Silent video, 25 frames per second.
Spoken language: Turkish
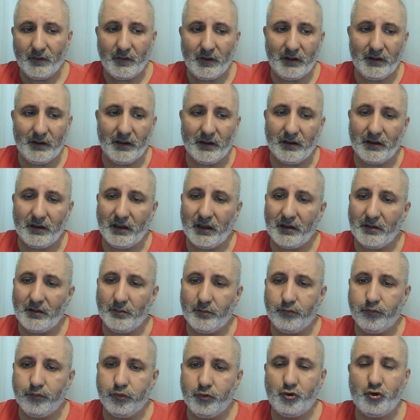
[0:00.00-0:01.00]
Valla
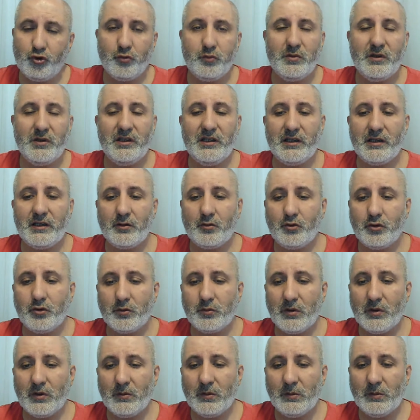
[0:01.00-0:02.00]
yani bu cümleleri
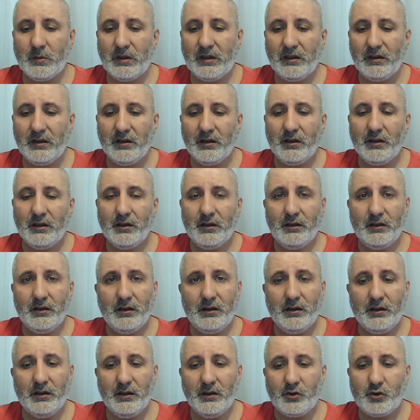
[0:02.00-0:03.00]
kurmam ama
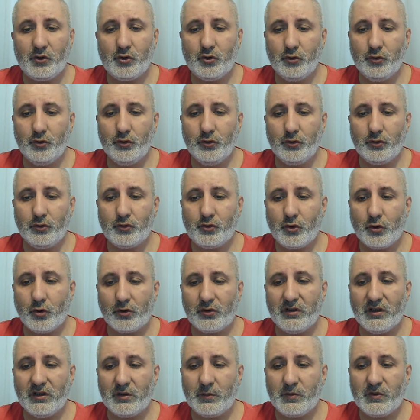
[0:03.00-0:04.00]
e, şunu
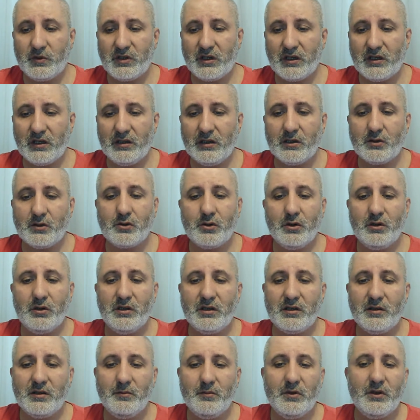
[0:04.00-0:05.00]
çok net bir şekilde
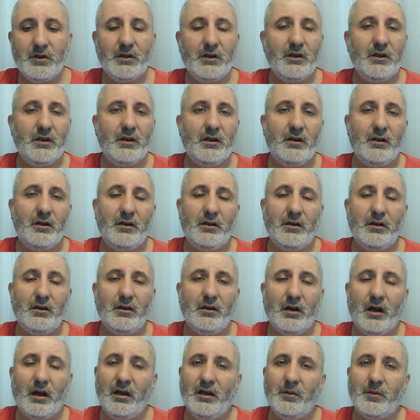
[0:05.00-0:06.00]
söylerim
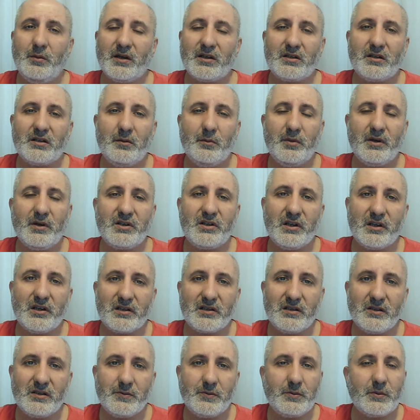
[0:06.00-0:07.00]
e, Ali Başkan
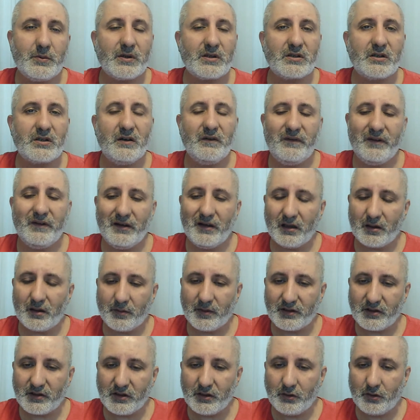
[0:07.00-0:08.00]
başarısız bir başkan.
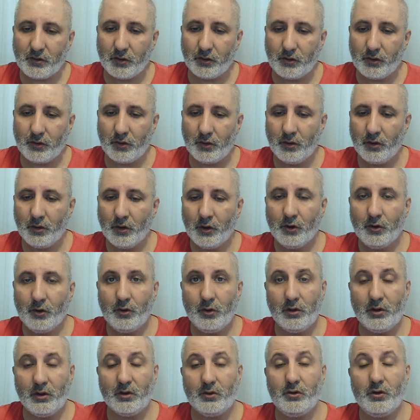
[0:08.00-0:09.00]
Fenerbahçe'yi kötü
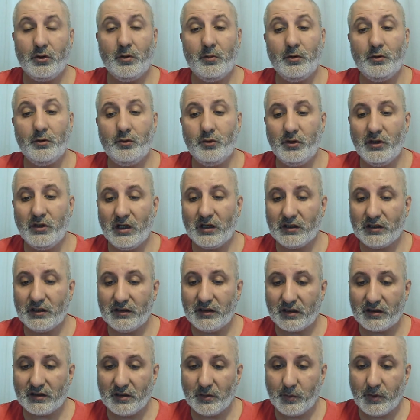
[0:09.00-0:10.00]
yönetiyor ama dünya
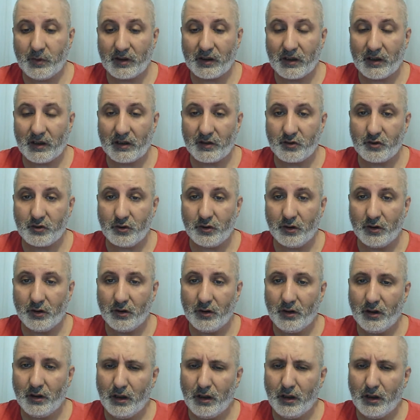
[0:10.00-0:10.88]
kadar da para harcıyor.